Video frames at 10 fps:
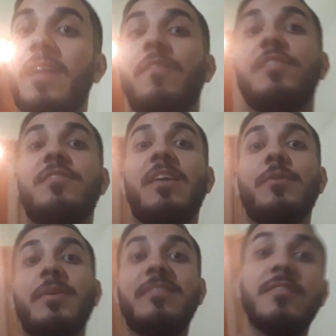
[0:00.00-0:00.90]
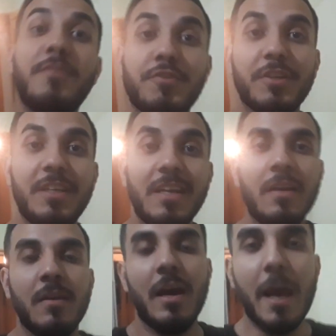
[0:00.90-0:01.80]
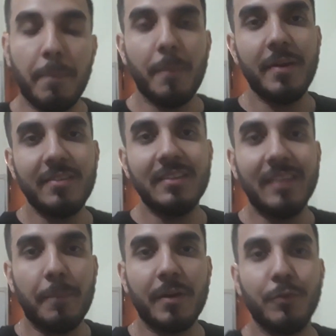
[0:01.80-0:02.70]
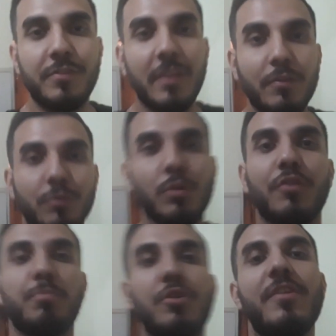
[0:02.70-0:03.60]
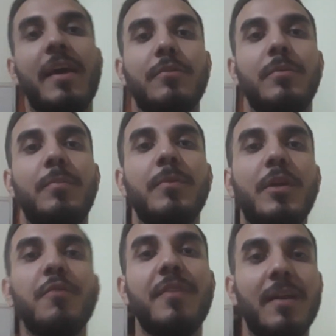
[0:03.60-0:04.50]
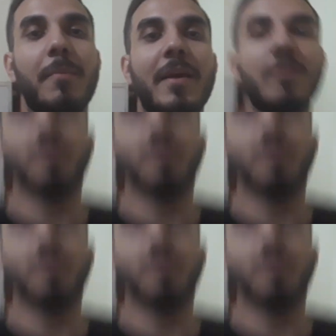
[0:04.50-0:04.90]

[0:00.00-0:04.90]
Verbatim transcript: estava dizendo, esse vídeo aqui é para apresentar para vocês o nosso projeto. Porque o Fenabike,